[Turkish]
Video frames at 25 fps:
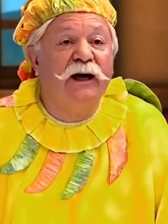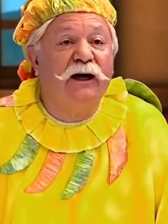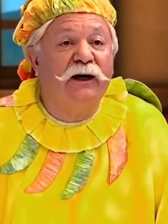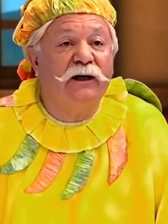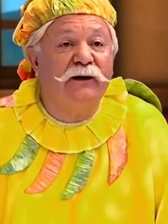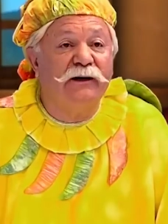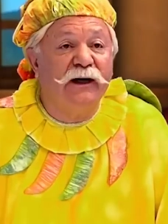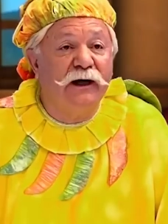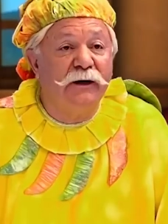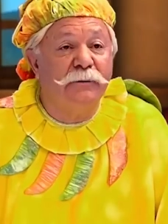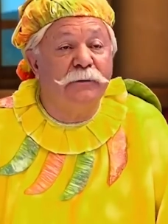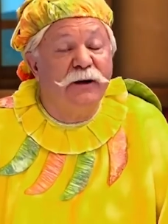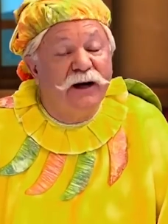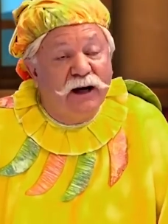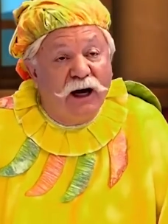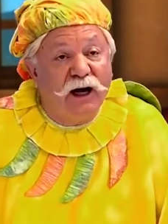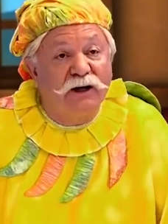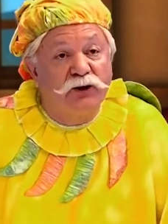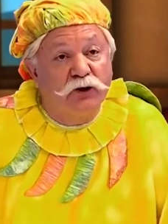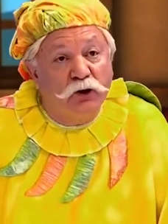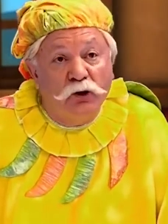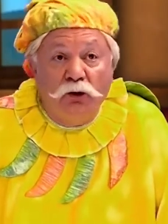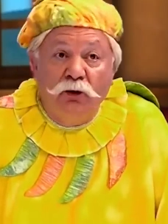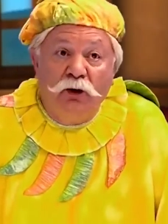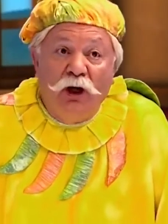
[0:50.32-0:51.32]
düzelene
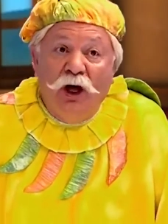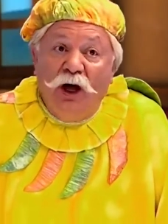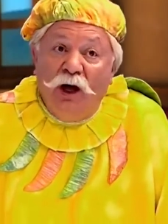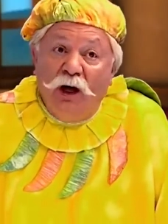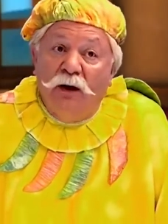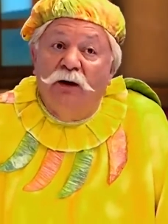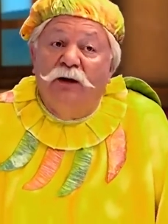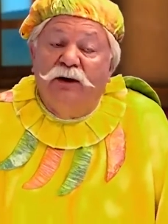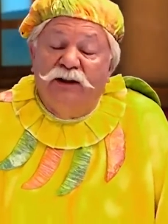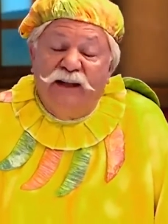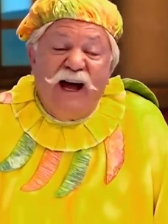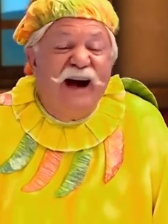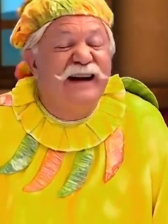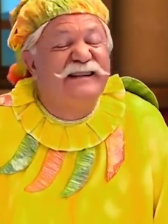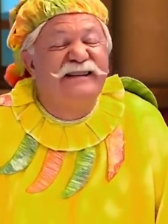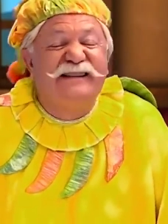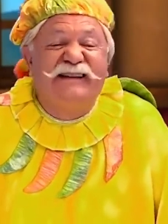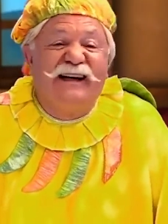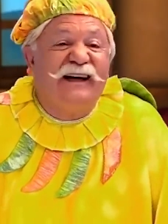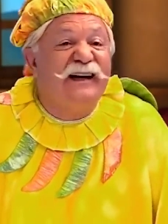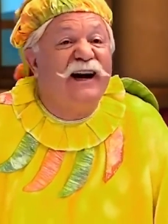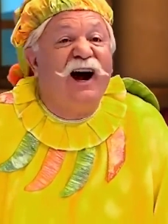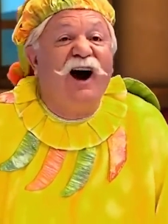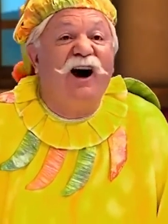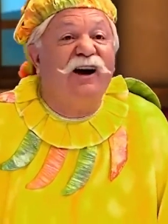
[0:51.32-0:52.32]
kadar birkaç gün
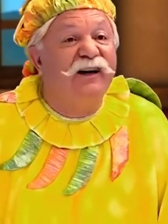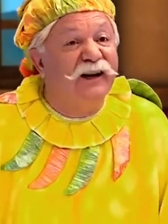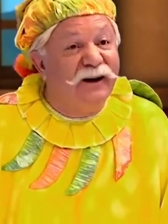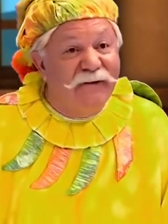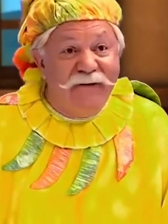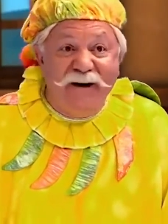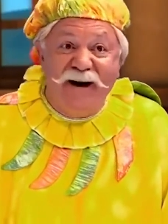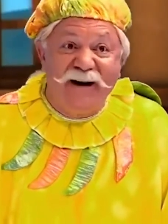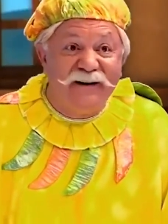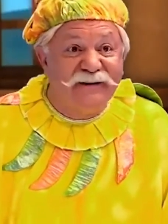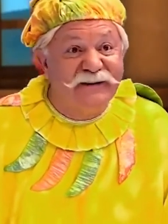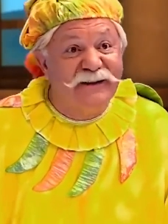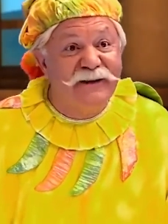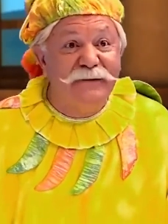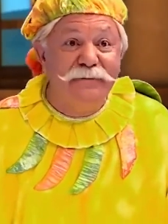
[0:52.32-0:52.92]
derslere ara